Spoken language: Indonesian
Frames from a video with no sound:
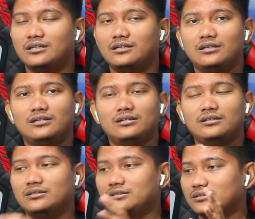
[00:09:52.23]

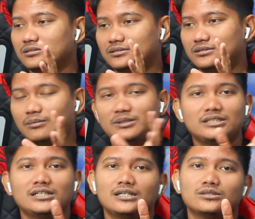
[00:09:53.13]
uh, sama
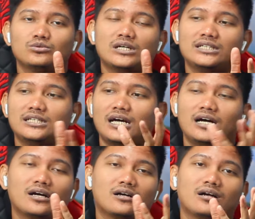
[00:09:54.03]
Cina sudah
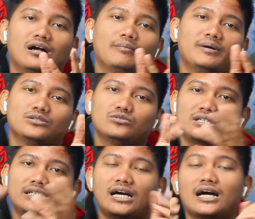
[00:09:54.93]
tidak apa sudah
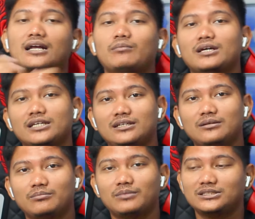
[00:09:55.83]
tidak akrab
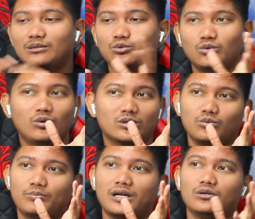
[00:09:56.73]
lagi macam dulu
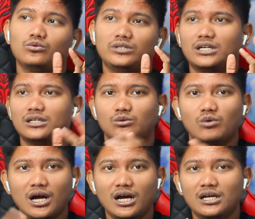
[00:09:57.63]
waktu perang dunia
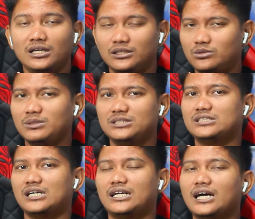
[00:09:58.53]
kedua itu masih
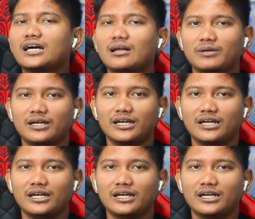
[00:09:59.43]
sangat akrab